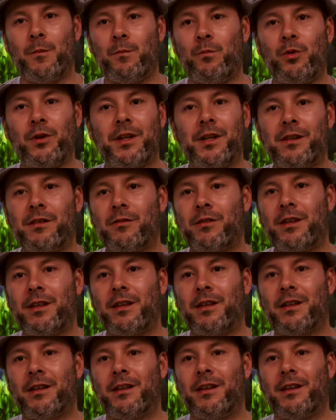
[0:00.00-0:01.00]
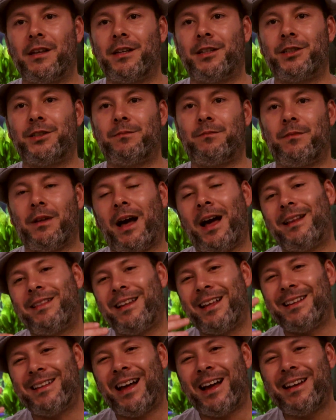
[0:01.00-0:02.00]
Por isso que
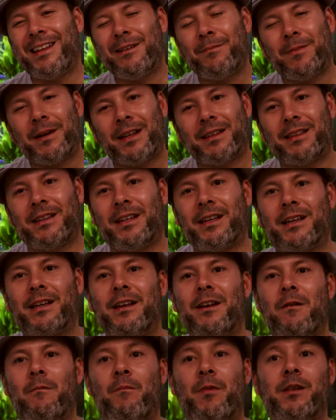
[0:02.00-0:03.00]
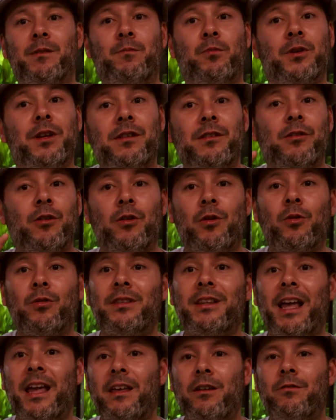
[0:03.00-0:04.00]
até daria para ter, mas por isso que eu não
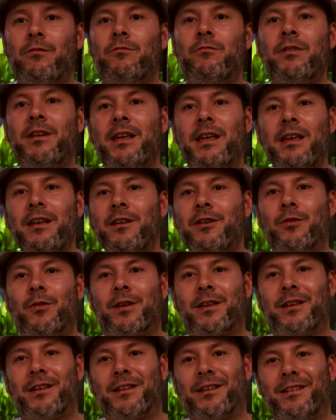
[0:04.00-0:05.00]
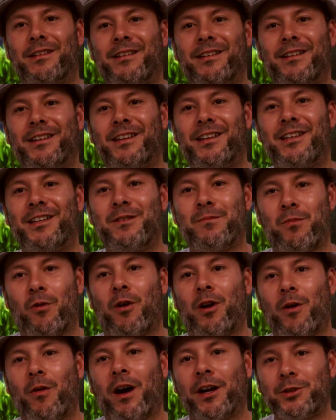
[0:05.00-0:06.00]
tenho um king aqui.
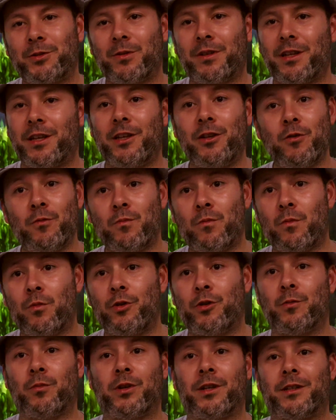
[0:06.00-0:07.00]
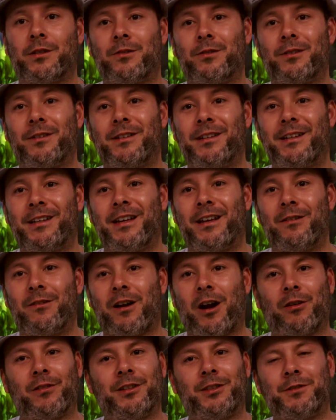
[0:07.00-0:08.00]
Embora eu ache um king muito bonito.
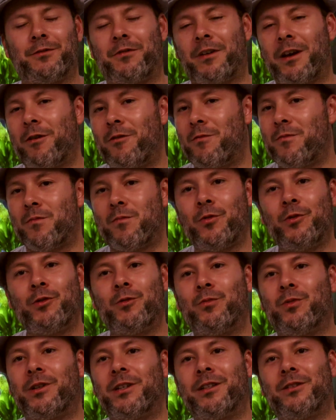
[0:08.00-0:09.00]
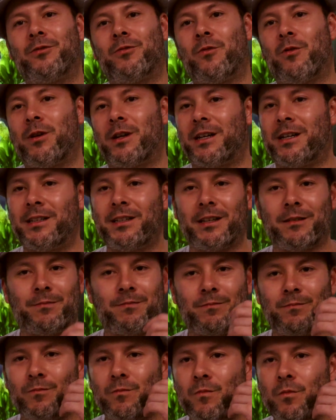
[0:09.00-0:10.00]
Calda de véu, muito bonito. Oranda,
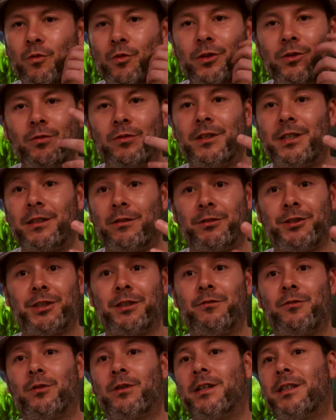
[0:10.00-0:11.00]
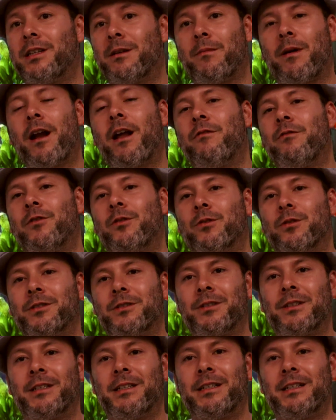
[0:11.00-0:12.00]
muito lindo. Eu tive oranda,
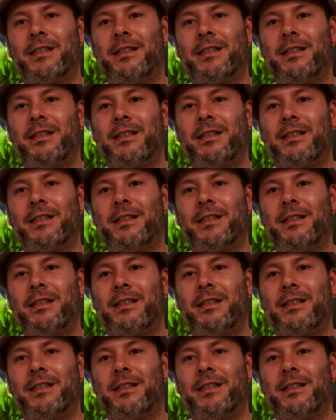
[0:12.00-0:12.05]
maravilhoso.